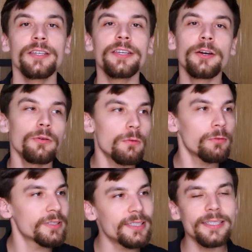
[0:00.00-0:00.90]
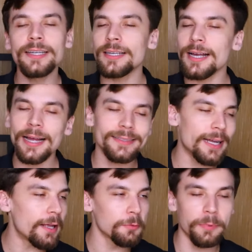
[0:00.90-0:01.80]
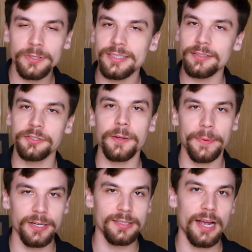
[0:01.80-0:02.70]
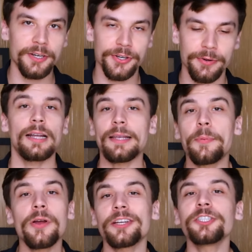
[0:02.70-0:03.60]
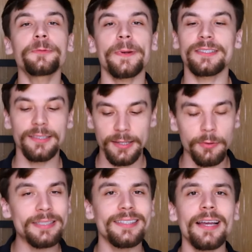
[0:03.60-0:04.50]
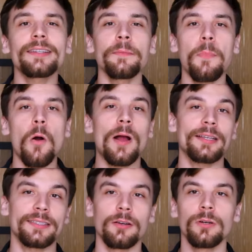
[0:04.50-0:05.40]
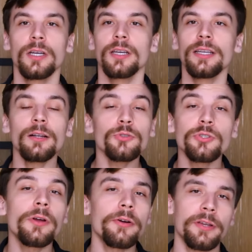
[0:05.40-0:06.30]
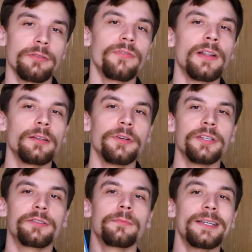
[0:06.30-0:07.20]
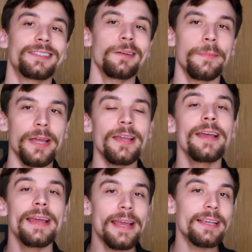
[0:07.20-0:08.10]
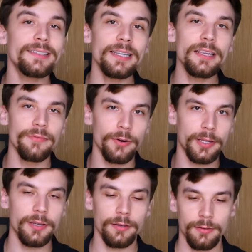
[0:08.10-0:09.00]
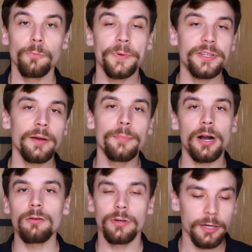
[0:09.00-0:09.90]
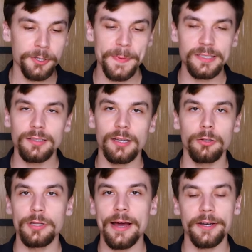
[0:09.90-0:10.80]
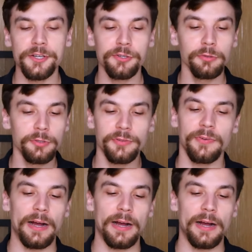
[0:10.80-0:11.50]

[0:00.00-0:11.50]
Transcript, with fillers: e eu consiga engatar no processo de aprendizagem. Até porque a gente precisa ter uma certa empolgação. E não sou eu quem estou falando isso, mas também esse livro aqui. O Peter Brown, grande pesquisador da área de estudos,